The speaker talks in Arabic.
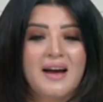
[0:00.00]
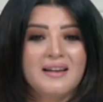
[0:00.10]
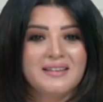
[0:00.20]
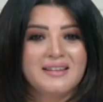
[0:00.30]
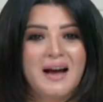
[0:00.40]

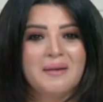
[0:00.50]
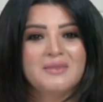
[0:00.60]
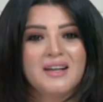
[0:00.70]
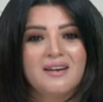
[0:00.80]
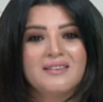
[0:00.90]
خيري
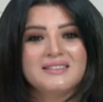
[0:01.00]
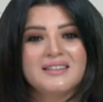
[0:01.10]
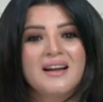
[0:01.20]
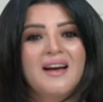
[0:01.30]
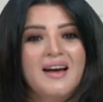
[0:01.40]
عبد
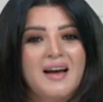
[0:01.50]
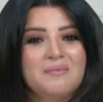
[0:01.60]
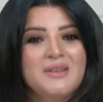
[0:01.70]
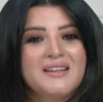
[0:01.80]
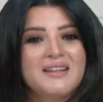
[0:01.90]
القادر
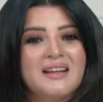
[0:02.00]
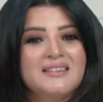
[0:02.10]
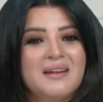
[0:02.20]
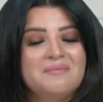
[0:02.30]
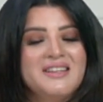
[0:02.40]
خبير
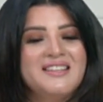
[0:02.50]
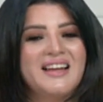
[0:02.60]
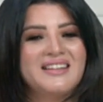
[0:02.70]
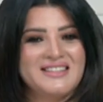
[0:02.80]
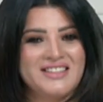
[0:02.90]
التامين
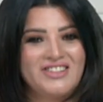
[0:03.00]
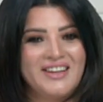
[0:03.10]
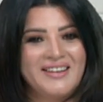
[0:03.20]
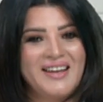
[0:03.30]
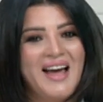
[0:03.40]

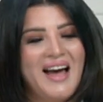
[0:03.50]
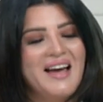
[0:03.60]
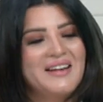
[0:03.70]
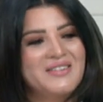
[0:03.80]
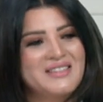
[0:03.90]
الاستشاري
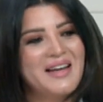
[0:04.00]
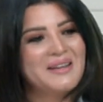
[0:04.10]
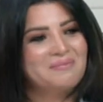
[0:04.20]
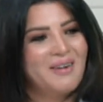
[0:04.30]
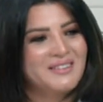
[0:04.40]
اهلا وسهلا
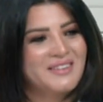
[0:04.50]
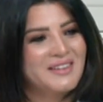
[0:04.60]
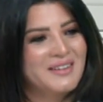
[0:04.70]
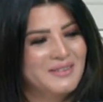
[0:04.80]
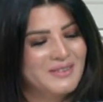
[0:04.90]

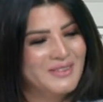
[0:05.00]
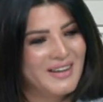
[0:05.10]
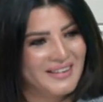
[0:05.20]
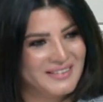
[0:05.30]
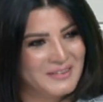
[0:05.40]
بحضرتك يا دكتور خير